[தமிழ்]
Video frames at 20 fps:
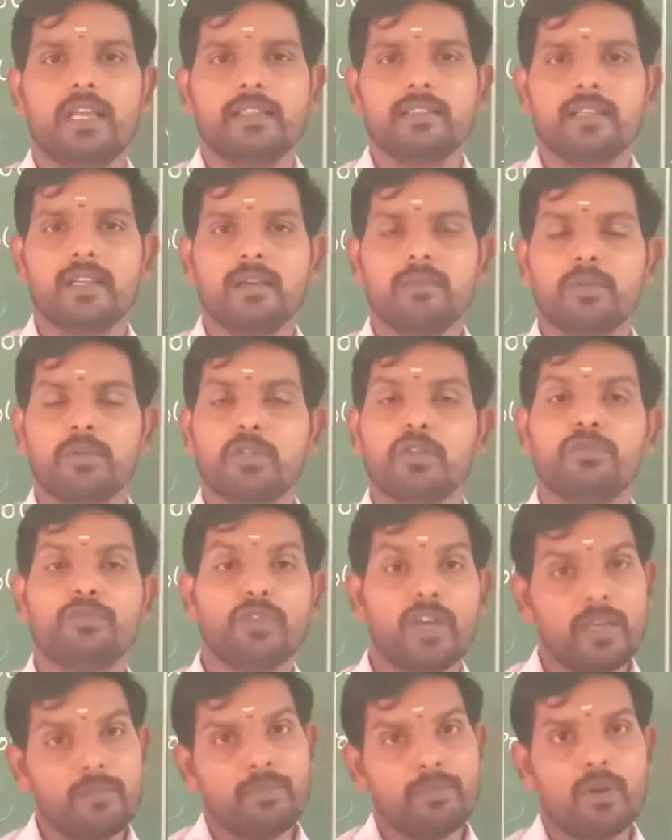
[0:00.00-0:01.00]
லைன்ஸில் மொத்தம்
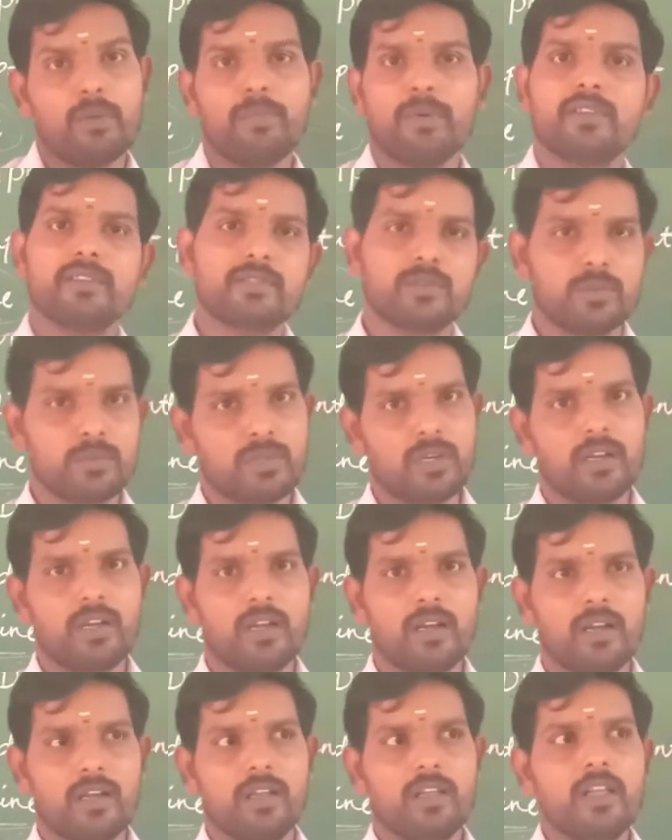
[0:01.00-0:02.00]
ஃபைவ் ப்ராப்பர்ட்டிஸ்
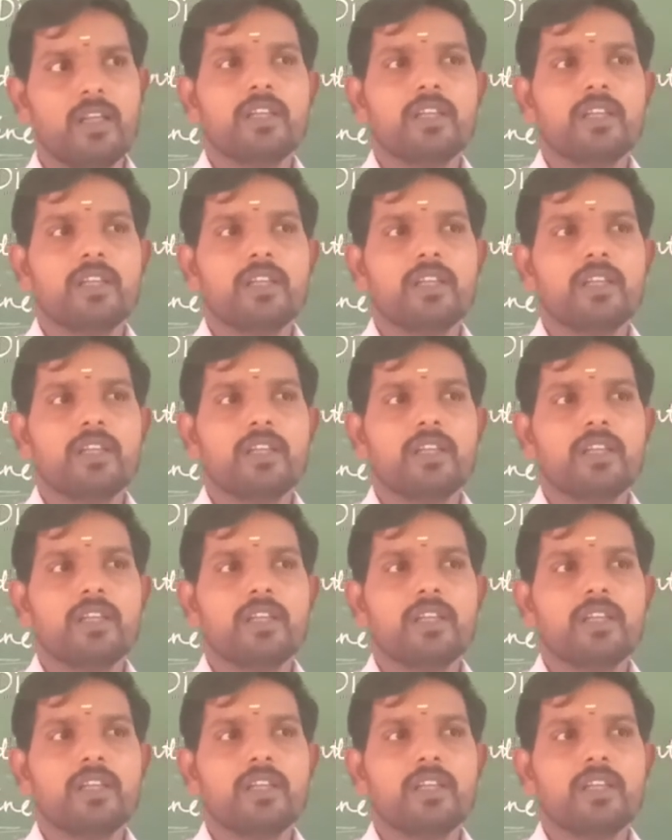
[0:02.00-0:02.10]
கொடுத்துருக்காங்க